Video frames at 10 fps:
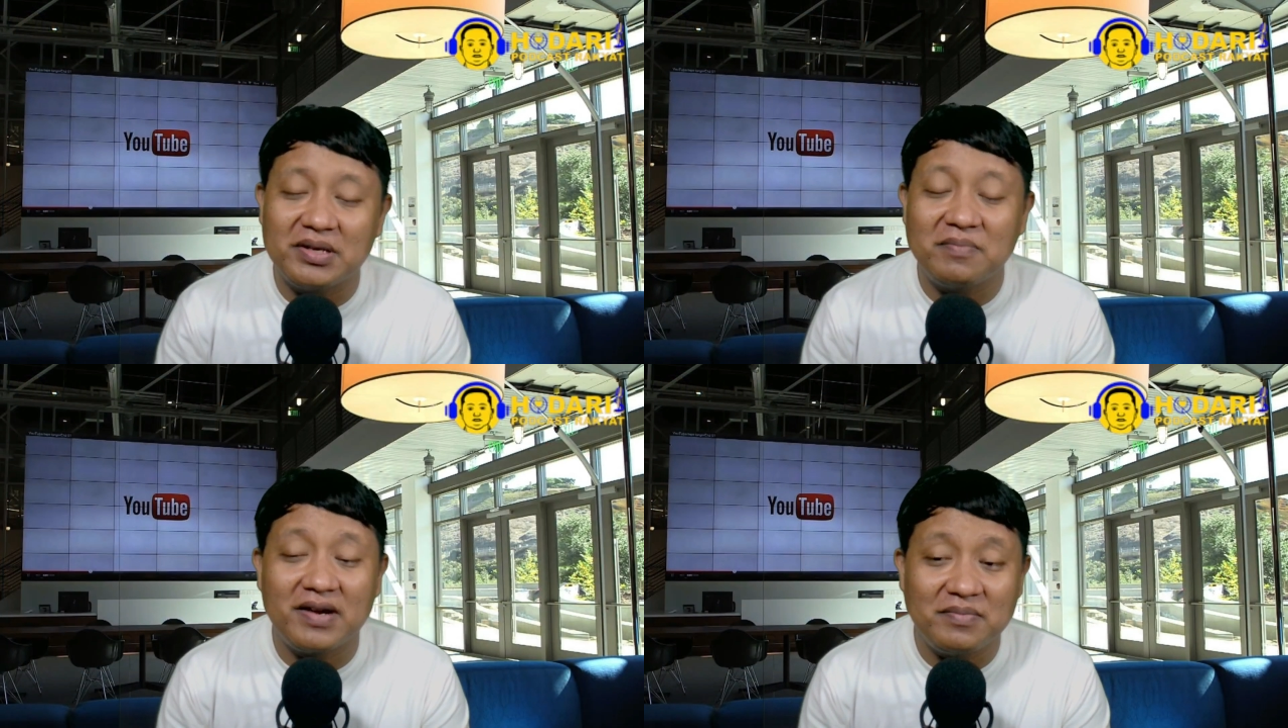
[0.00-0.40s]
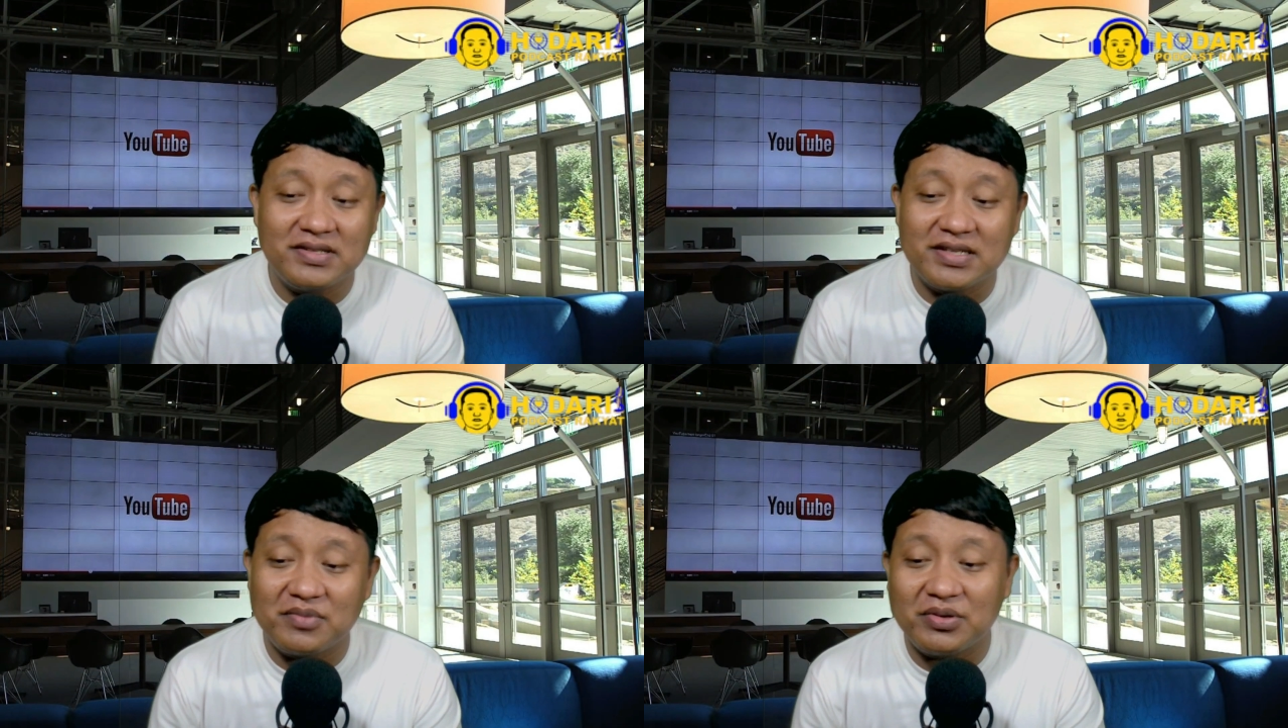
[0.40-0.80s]
Gibran
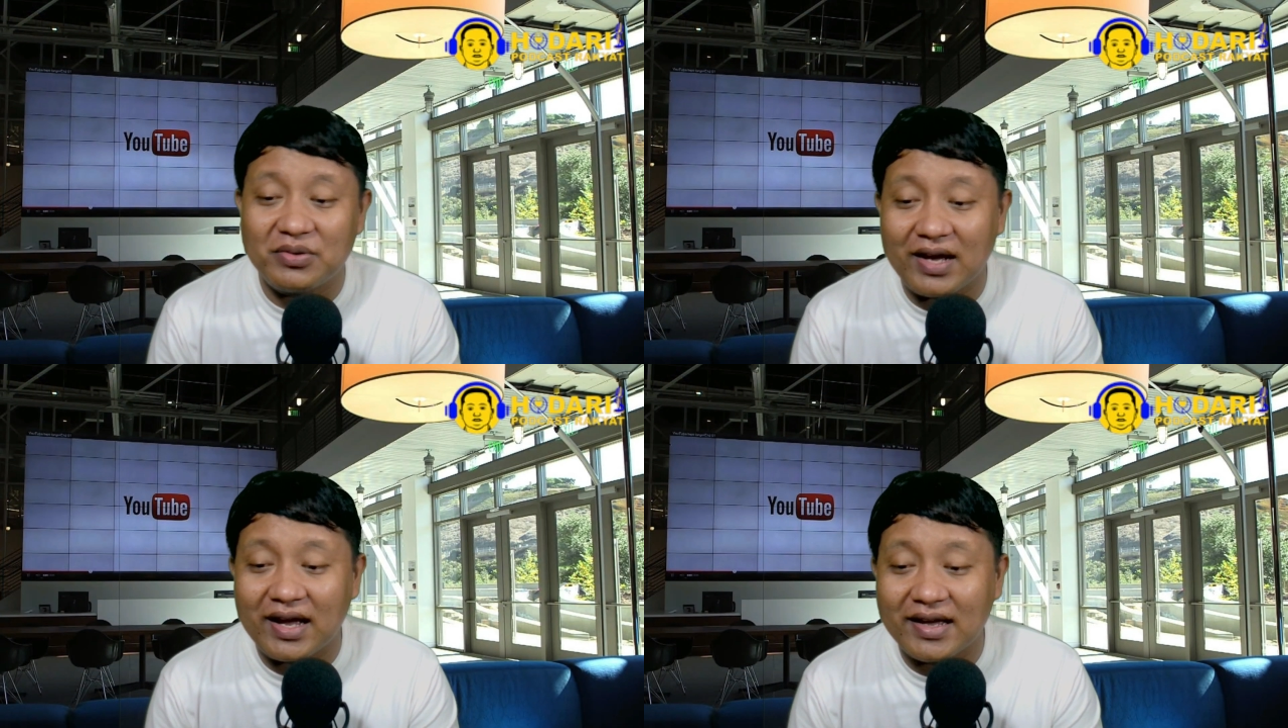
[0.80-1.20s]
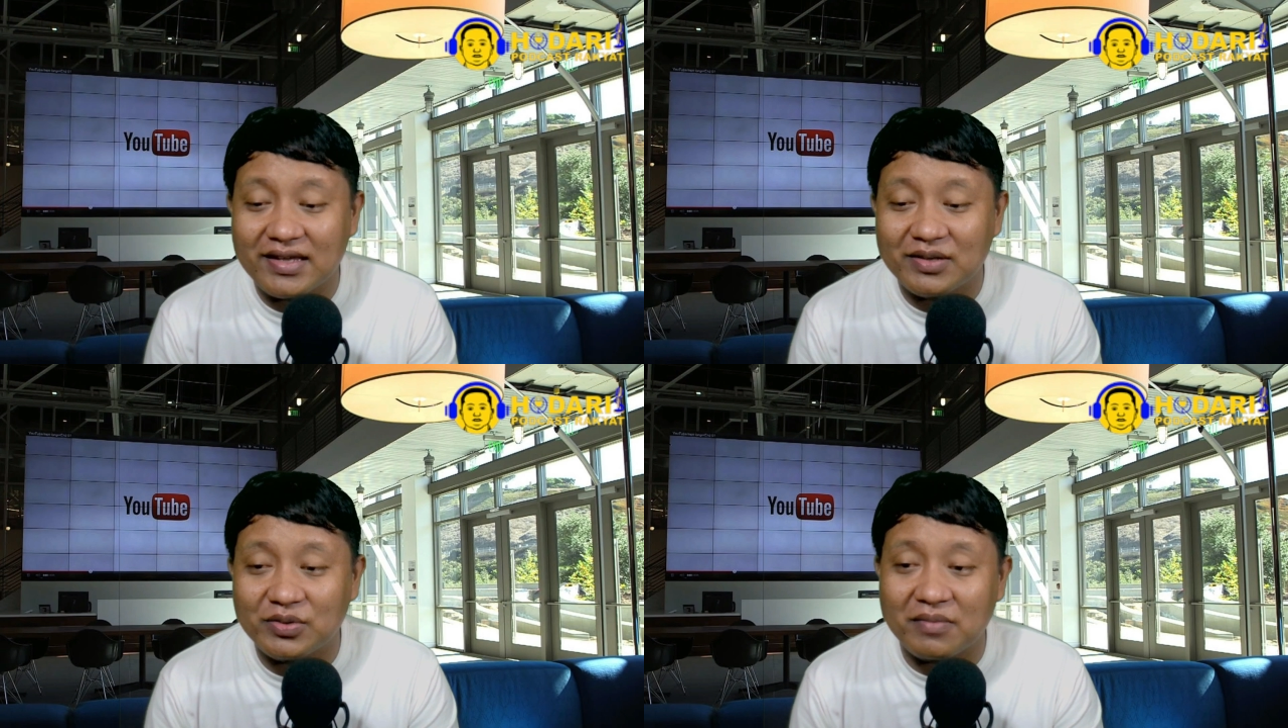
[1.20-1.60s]
bisa menyuruh
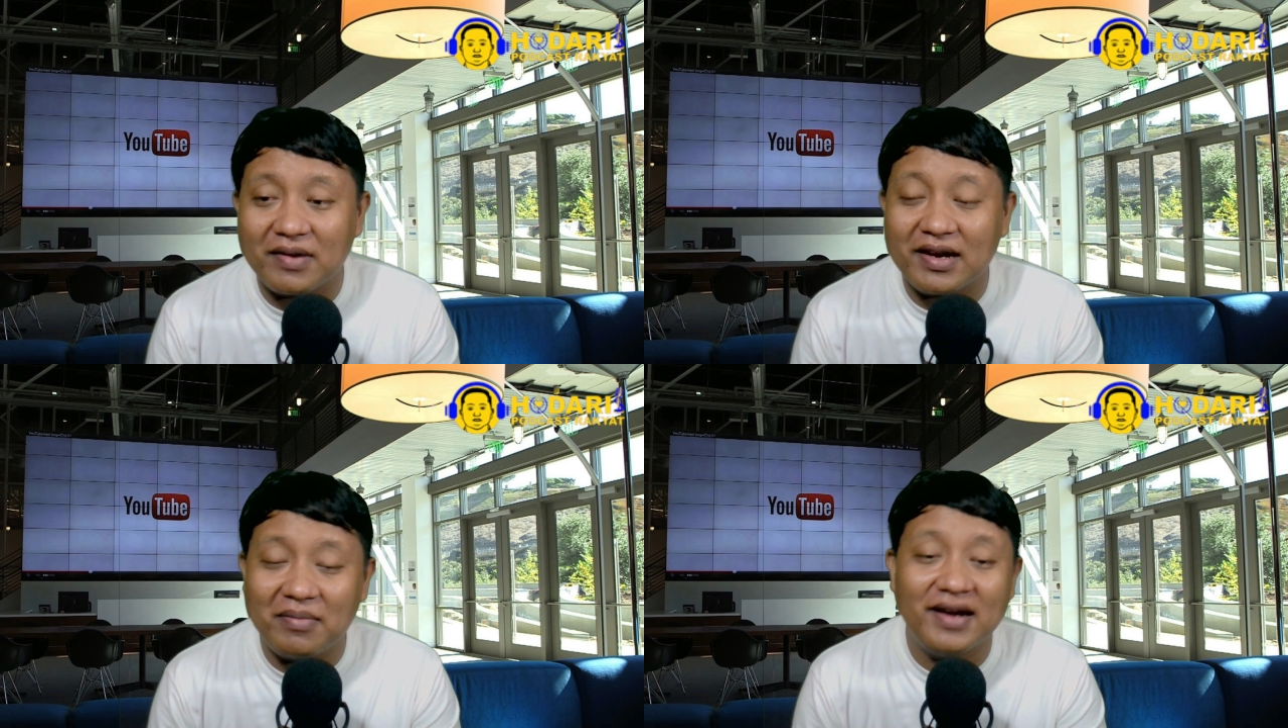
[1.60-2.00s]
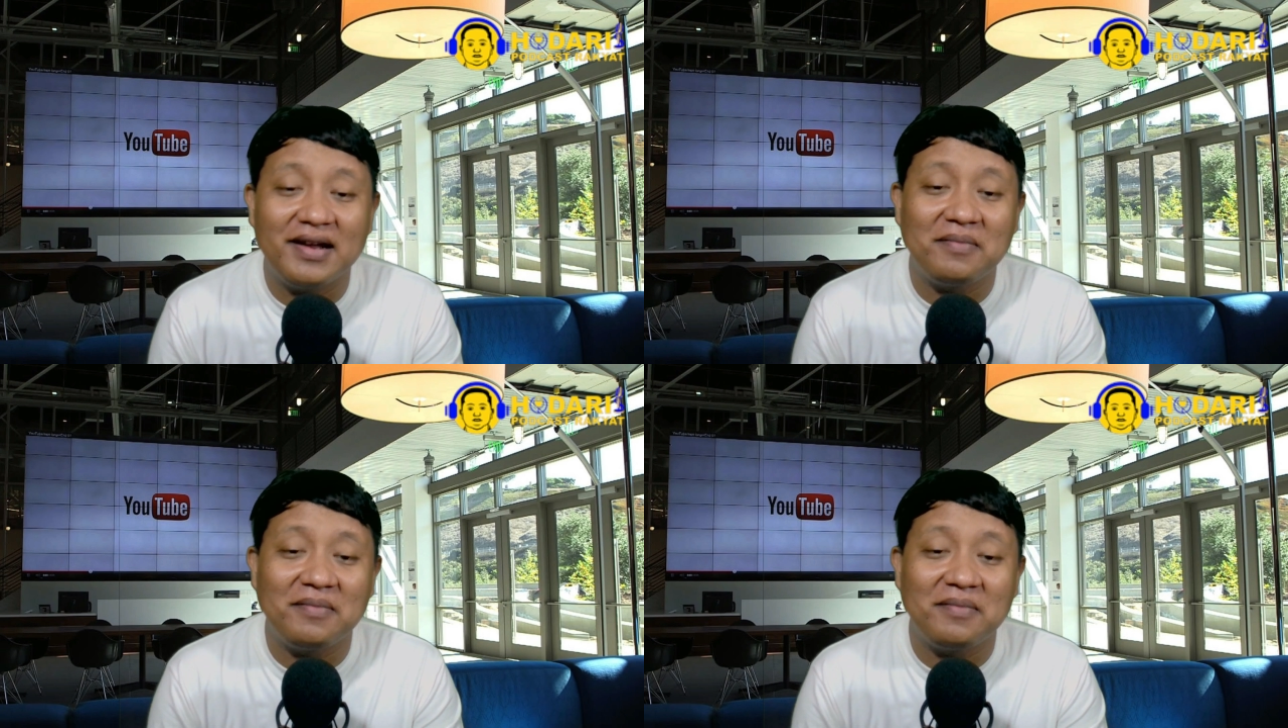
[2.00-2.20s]
AHY untuk kemana-mana